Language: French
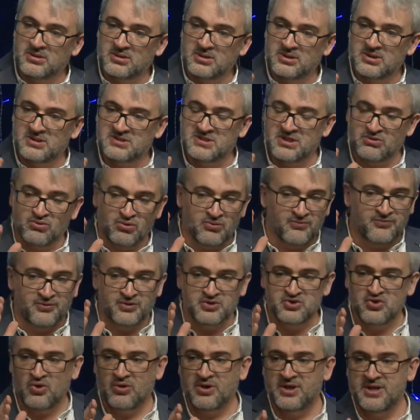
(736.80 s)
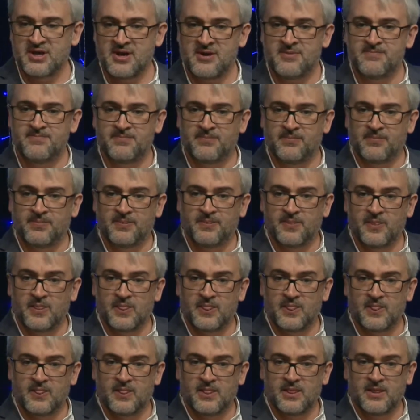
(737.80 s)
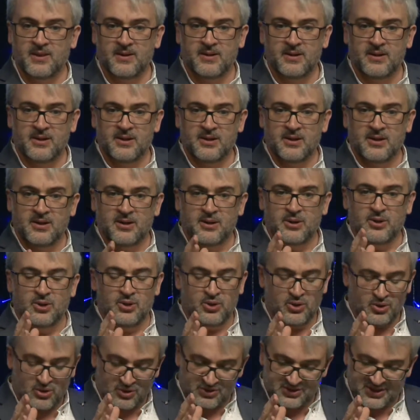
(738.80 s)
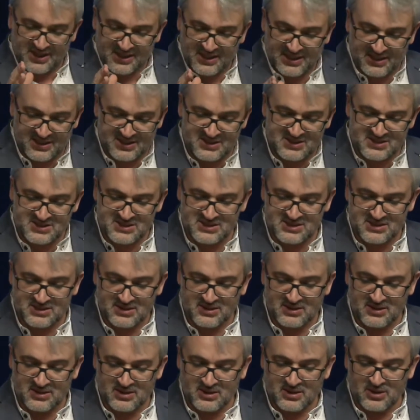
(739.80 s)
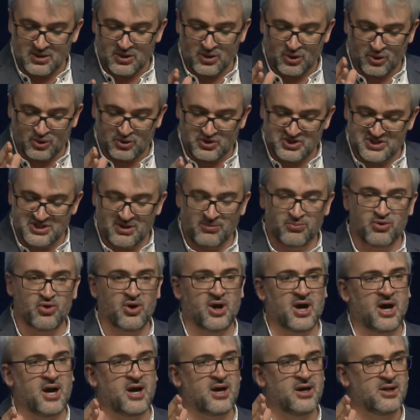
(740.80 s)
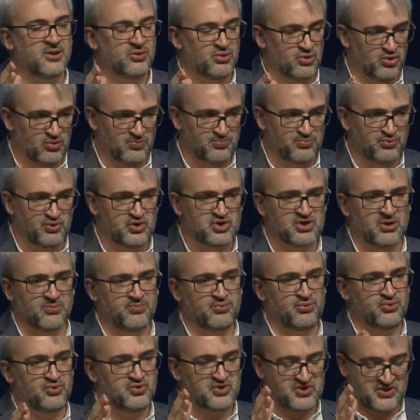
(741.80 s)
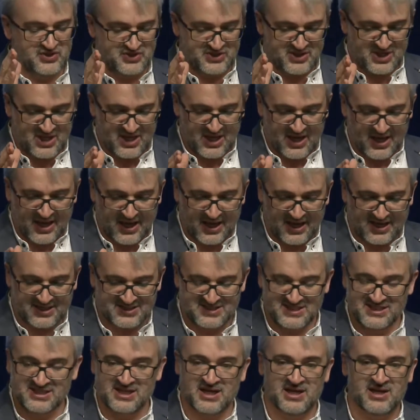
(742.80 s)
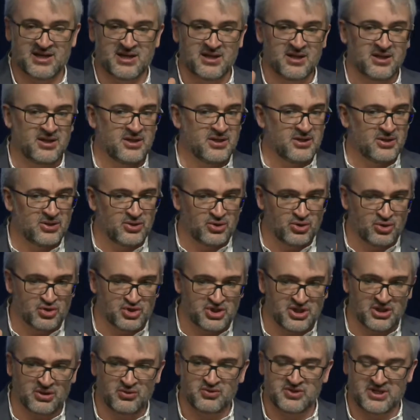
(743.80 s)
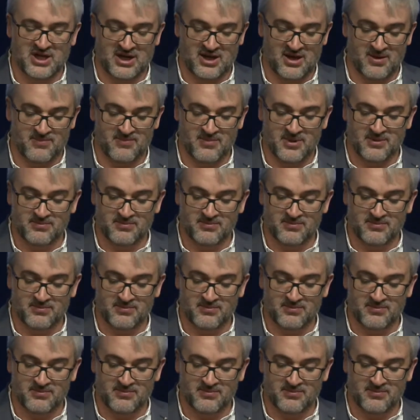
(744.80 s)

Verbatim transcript: si nous ne faisons rien, notre Église ressemblera de plus en plus à celle de Jérusalem.